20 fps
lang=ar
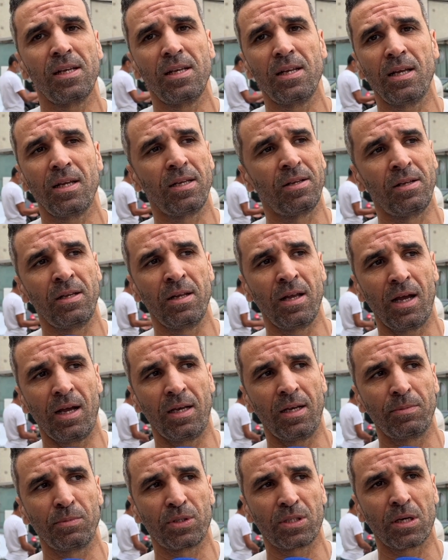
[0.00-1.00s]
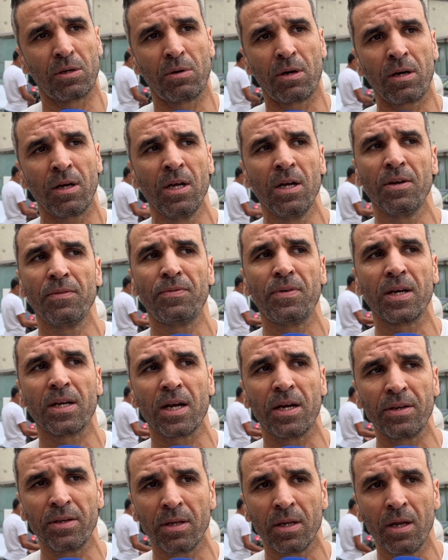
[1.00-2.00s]
اللي اعلى مستوى
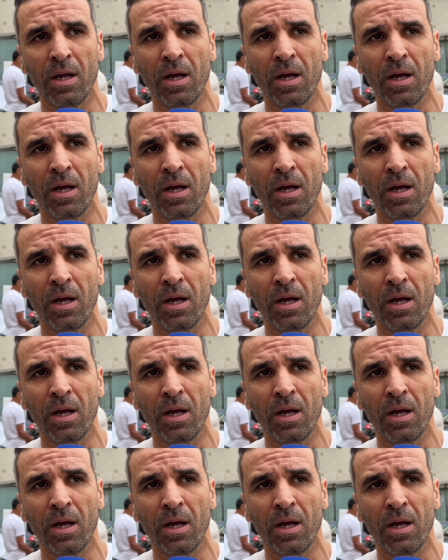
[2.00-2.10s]
فكان